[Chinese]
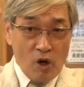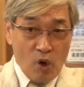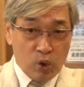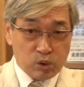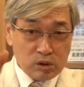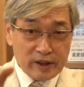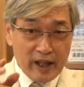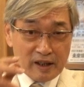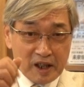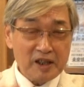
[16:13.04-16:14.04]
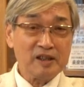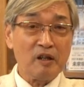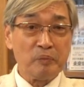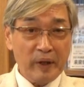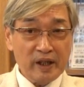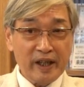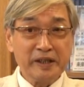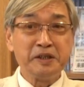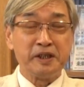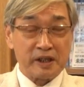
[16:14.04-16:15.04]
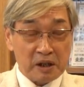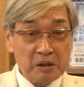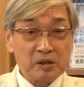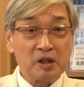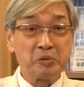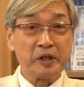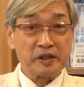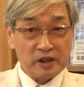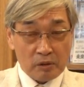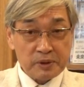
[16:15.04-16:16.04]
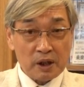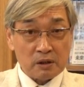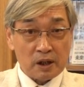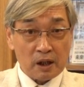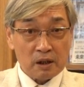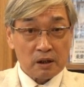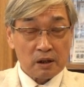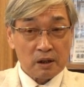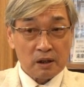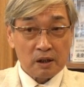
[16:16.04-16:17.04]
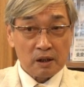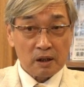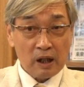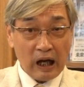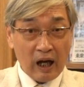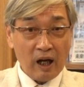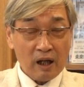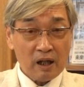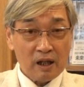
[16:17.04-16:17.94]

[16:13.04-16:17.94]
胡琏听到命令以后，各位晓不晓得？啊？